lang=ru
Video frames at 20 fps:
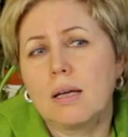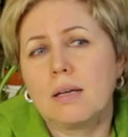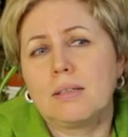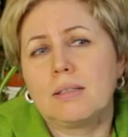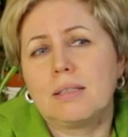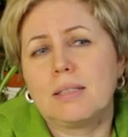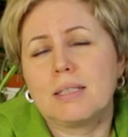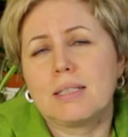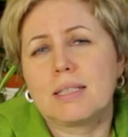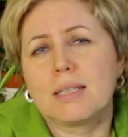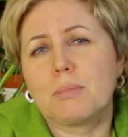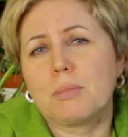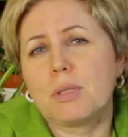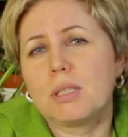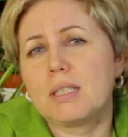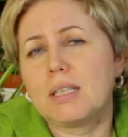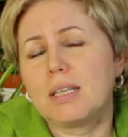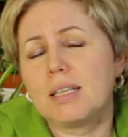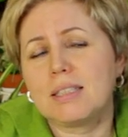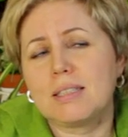Э, и
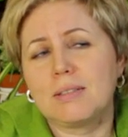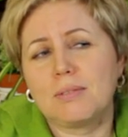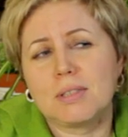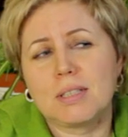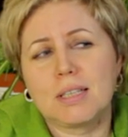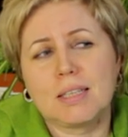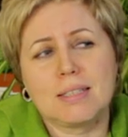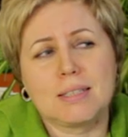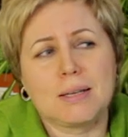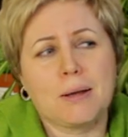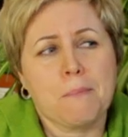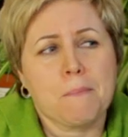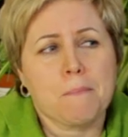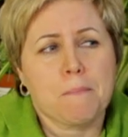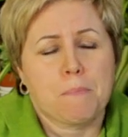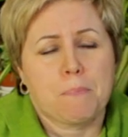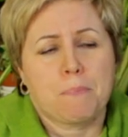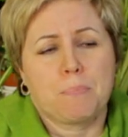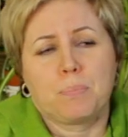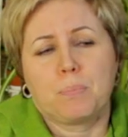самое интересное, вы знаете,
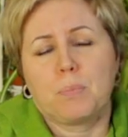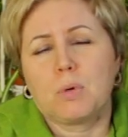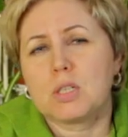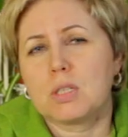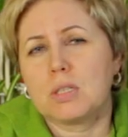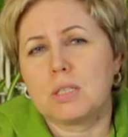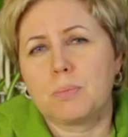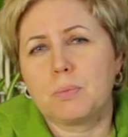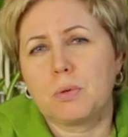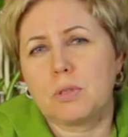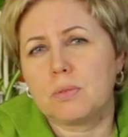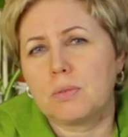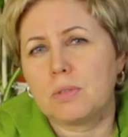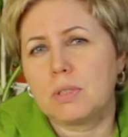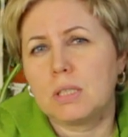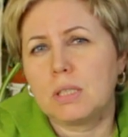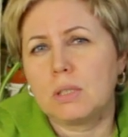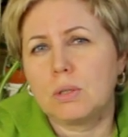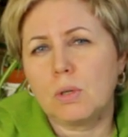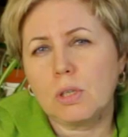можно использовать
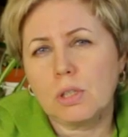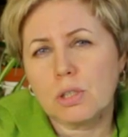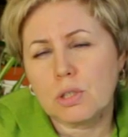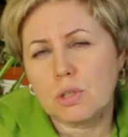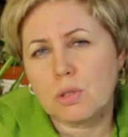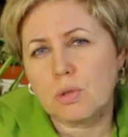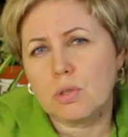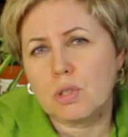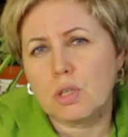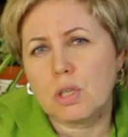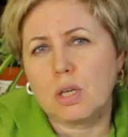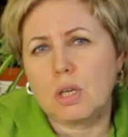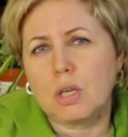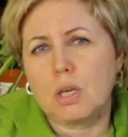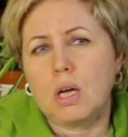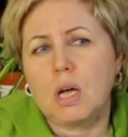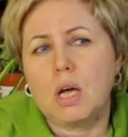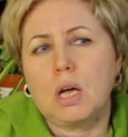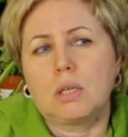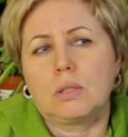использовать не только
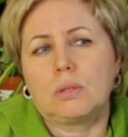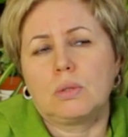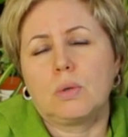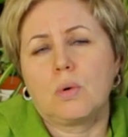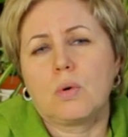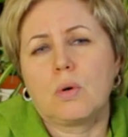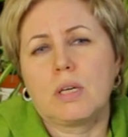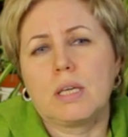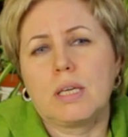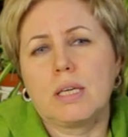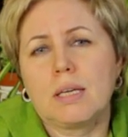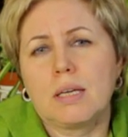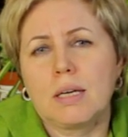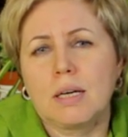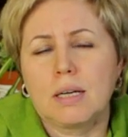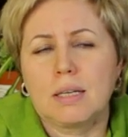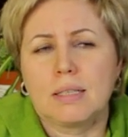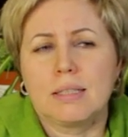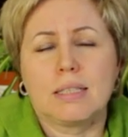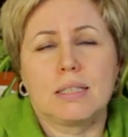стрючки, но и
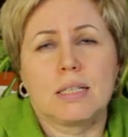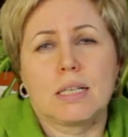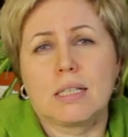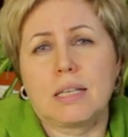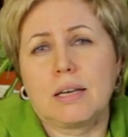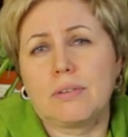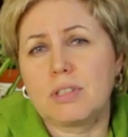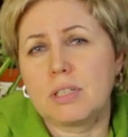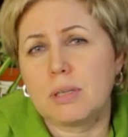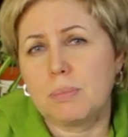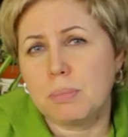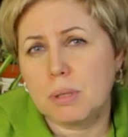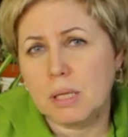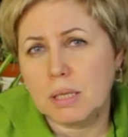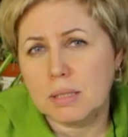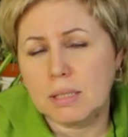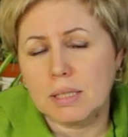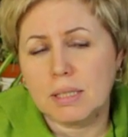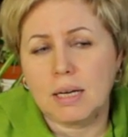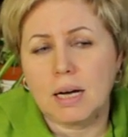недозревшие
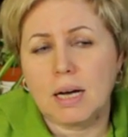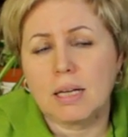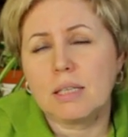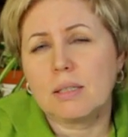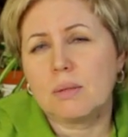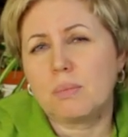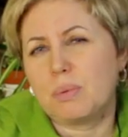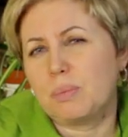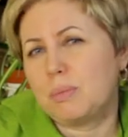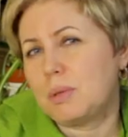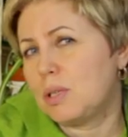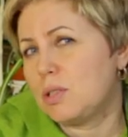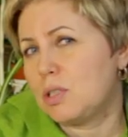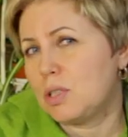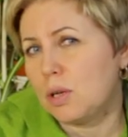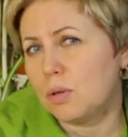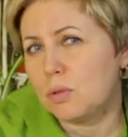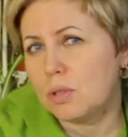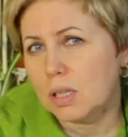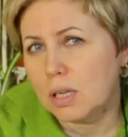плоды. Они
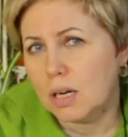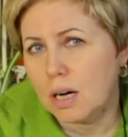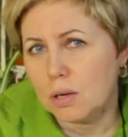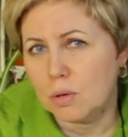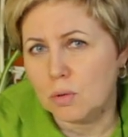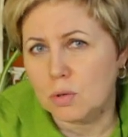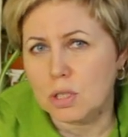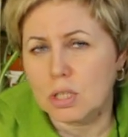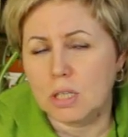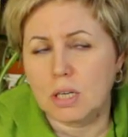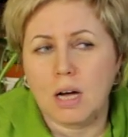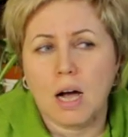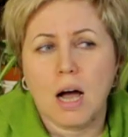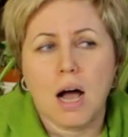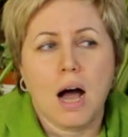напоминают зеленый горошек.